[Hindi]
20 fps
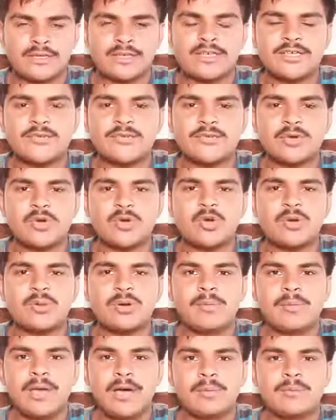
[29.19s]
आज की इस वीडियो
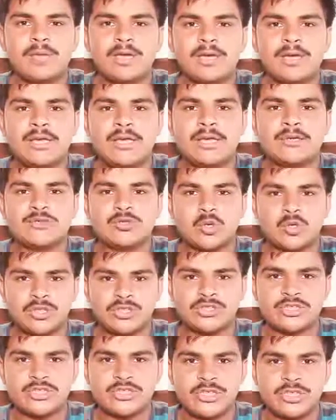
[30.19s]
में में मैं आपके लिए एक
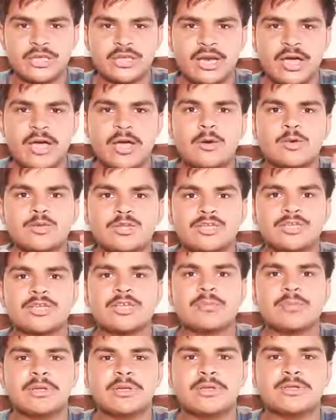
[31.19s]
छोटी सी ट्रिक लाया हूँ
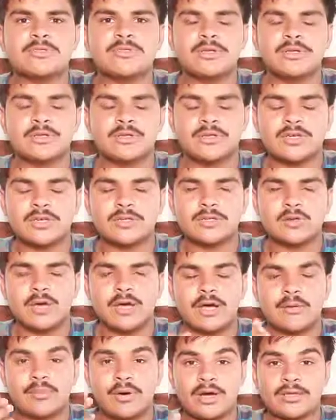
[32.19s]
जिसकी मदद से जिसे जो
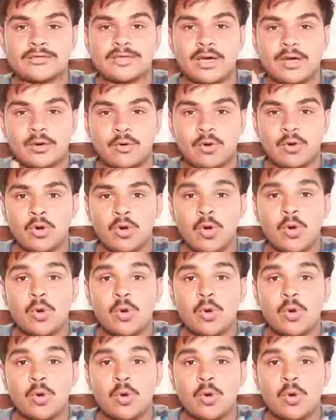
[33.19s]
है आप हज़ारों